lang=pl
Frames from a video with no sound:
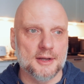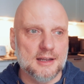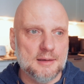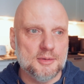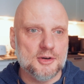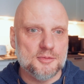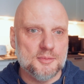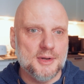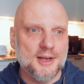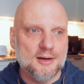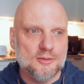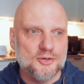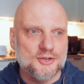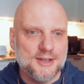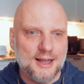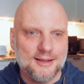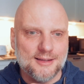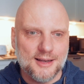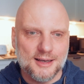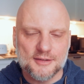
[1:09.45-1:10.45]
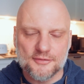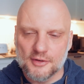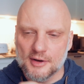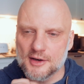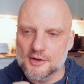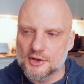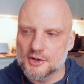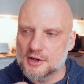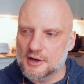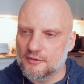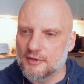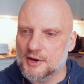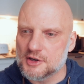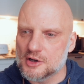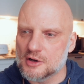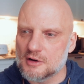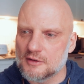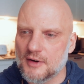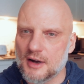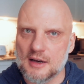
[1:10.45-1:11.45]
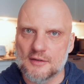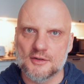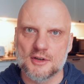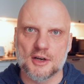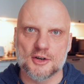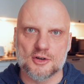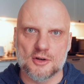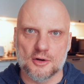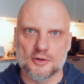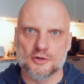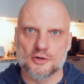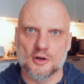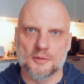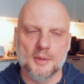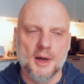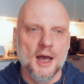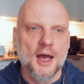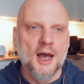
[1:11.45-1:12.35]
Gdybyśmy nieustannie swoje życie faszerowali wdzięcznością